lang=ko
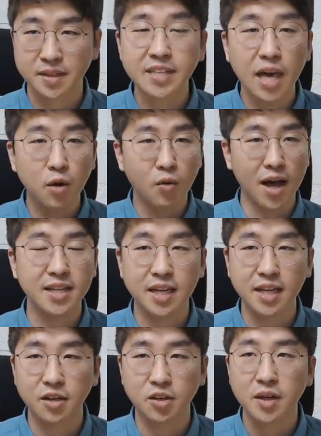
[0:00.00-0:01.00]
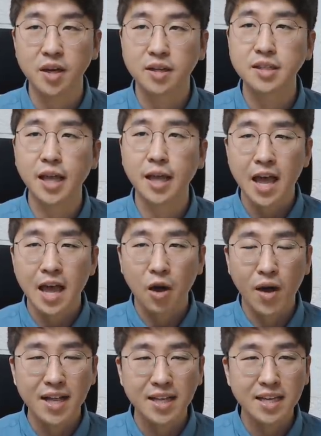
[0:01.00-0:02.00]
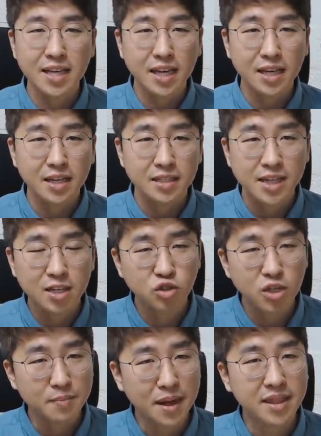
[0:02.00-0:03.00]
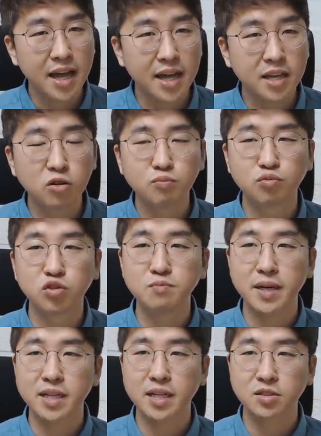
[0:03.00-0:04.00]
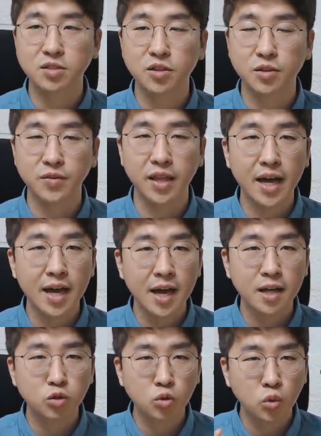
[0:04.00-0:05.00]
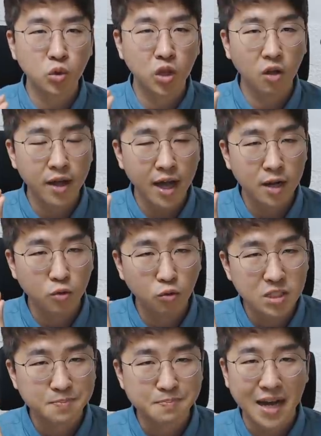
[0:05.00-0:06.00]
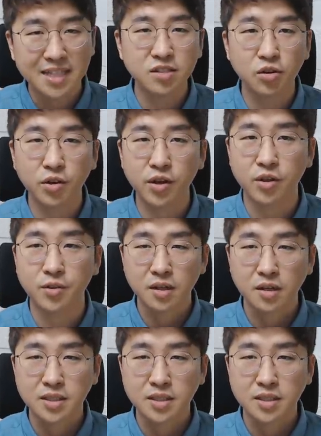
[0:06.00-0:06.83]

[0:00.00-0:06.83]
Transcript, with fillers: 그게 관이에요. 근데 관이 사주에 많다. 이건 무슨 말이겠어요? 내가 소속되어야 할 곳이 많은 거예요.